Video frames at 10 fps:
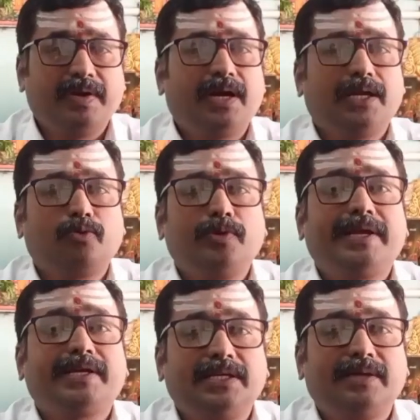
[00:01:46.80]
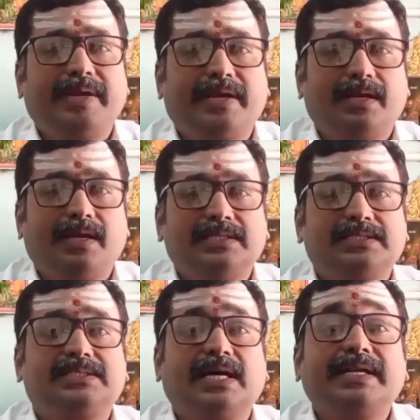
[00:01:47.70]
இவங்களுக்குரிய கிழமைகளில்
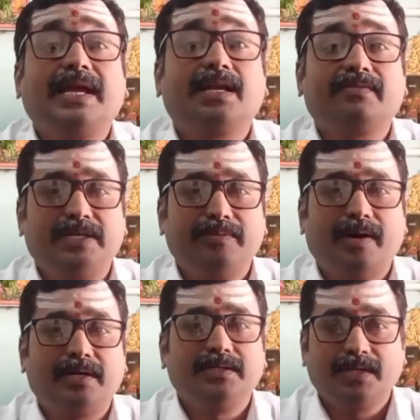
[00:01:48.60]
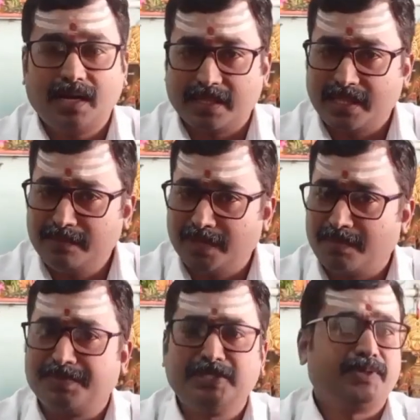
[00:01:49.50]
சரியான வழிபாடு அதையும்
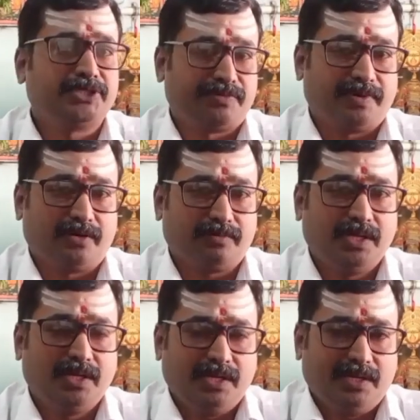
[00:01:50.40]
நம் பின்பற்றி வரணும்